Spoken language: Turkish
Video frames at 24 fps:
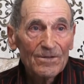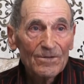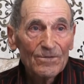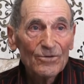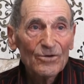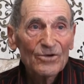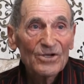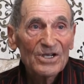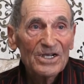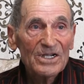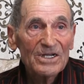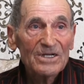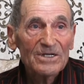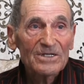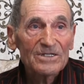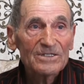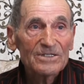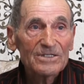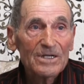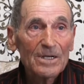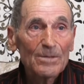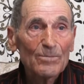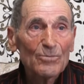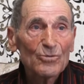Ha gelir
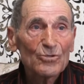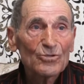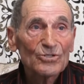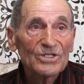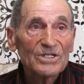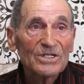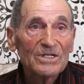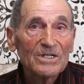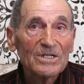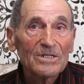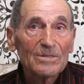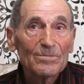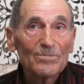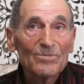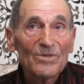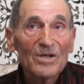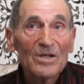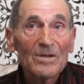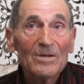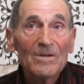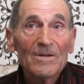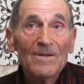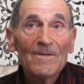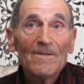çamur
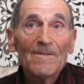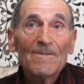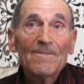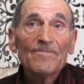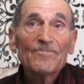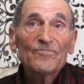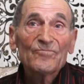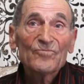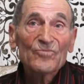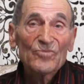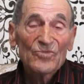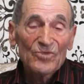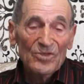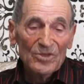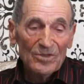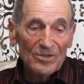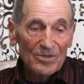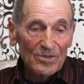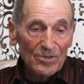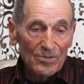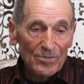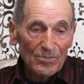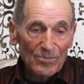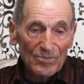çiğnetme.
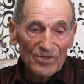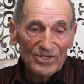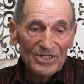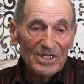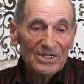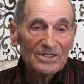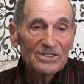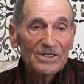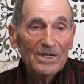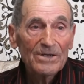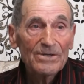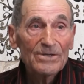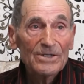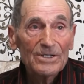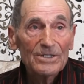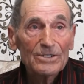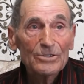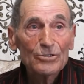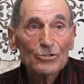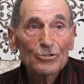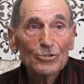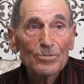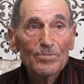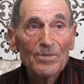Burada zayiye
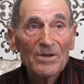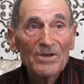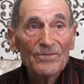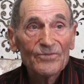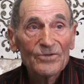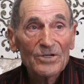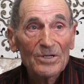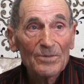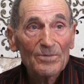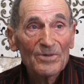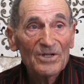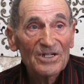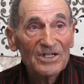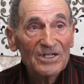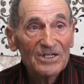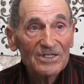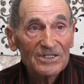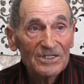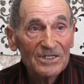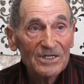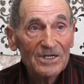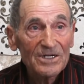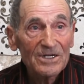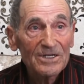düştü ben firmada
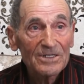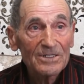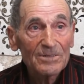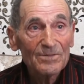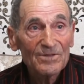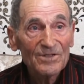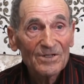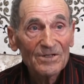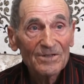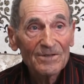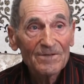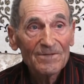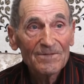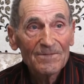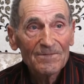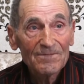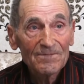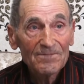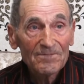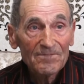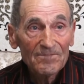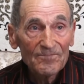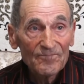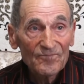işlerdim.
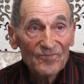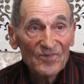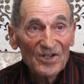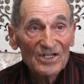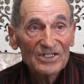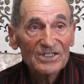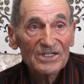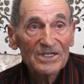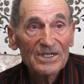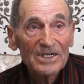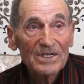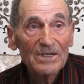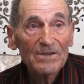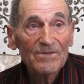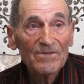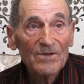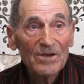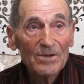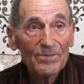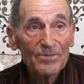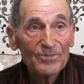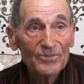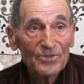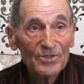Her ev
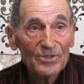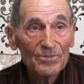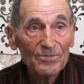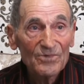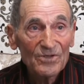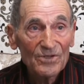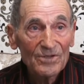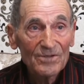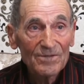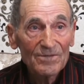yaptım.